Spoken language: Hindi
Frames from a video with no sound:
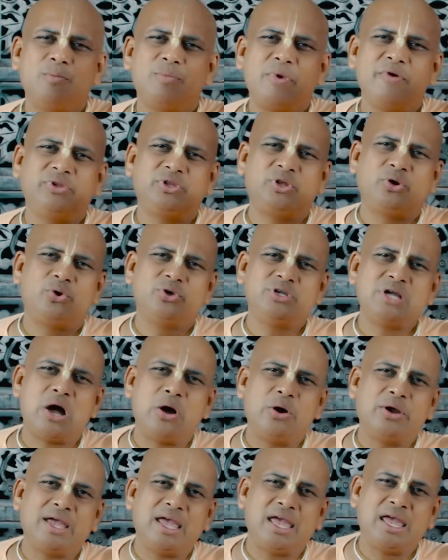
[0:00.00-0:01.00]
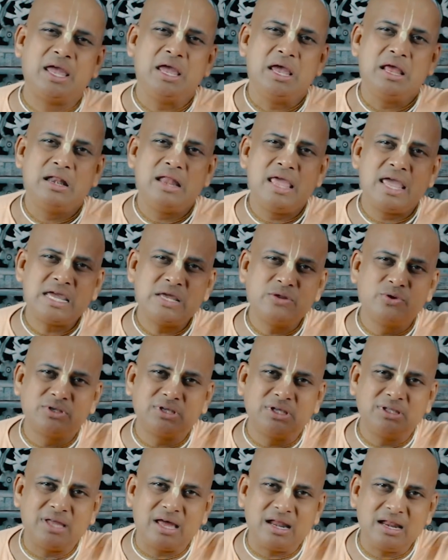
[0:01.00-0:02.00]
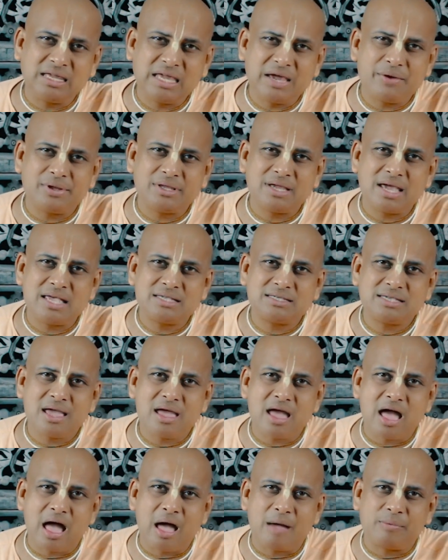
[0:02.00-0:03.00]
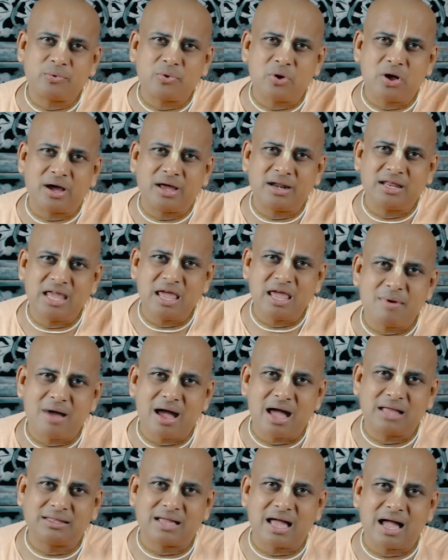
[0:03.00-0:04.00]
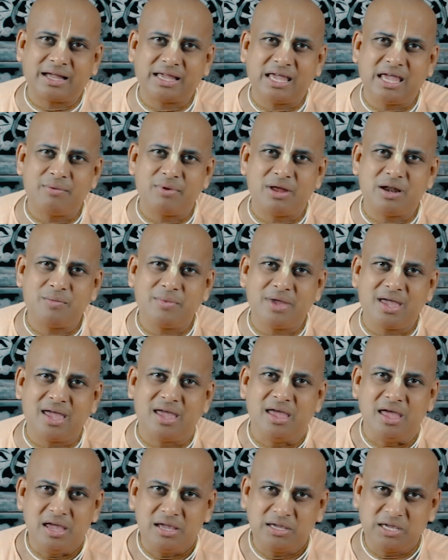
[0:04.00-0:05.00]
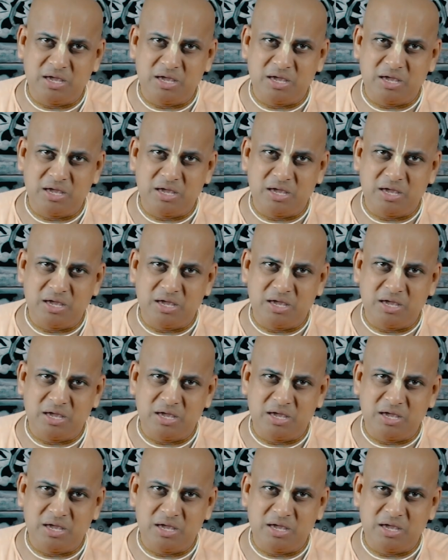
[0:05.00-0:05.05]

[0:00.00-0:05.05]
पवित्र हो जाओगे लेकिन उस धन के वजह से आपको अगर बात आ गई मन में